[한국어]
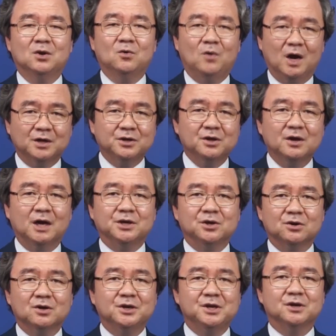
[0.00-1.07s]
환경과
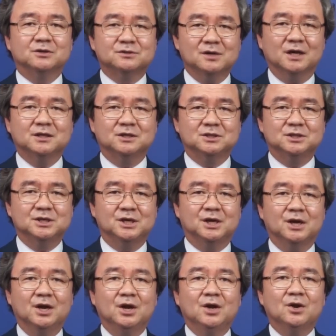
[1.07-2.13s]
여건이
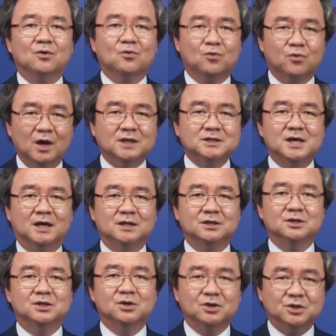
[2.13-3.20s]
어떠하든지 굴하지
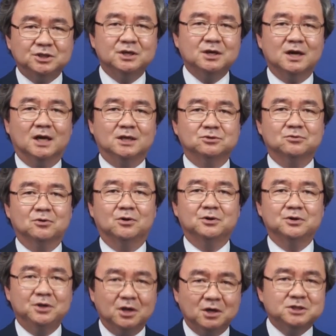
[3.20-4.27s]
않는 의지를
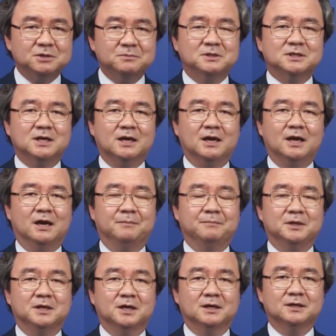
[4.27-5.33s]
가지고 열심히 살아야
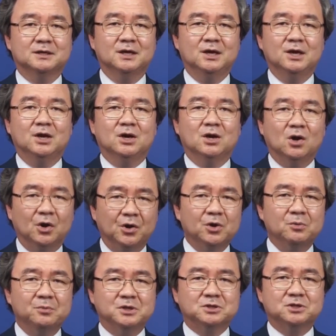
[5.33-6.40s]
합니다.
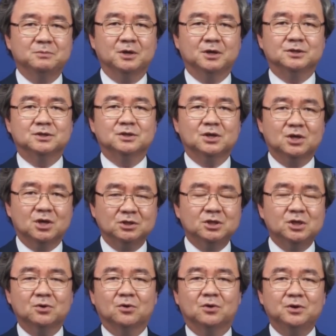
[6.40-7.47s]
어려움이 있으면
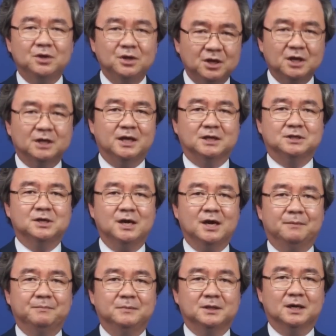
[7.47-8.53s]
견디고 이겨내셔야
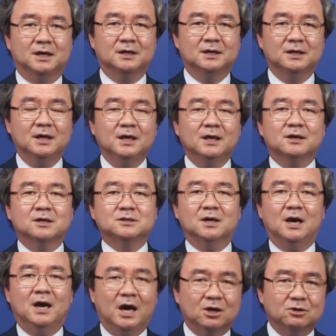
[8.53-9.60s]
합니다.
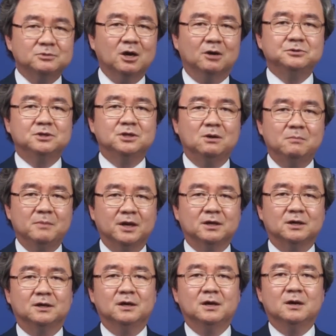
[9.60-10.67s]
그래서 아름다운
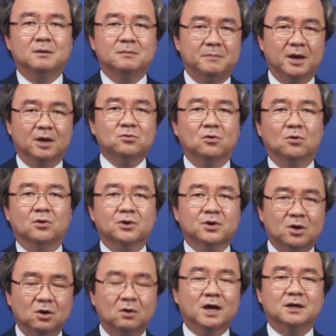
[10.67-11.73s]
열매를 맺고
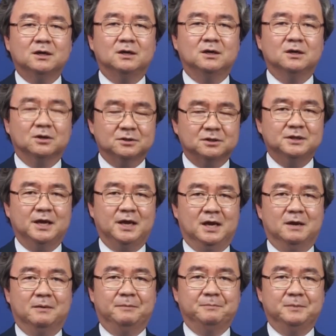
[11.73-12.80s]
결과를
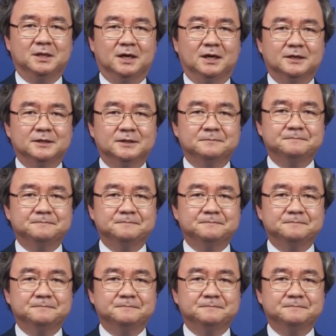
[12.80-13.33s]
얻어내야 합니다.